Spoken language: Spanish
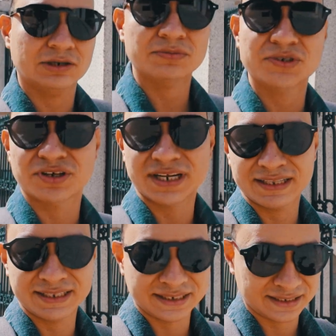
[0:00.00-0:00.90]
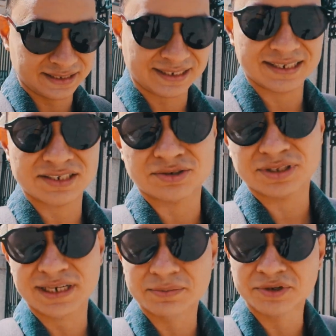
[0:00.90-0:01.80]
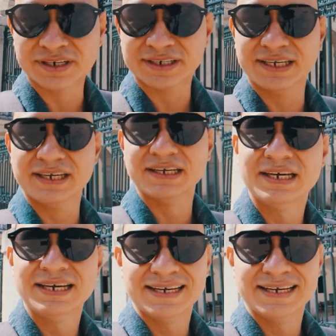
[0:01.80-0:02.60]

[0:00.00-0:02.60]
opcional de descanso de la monarquía.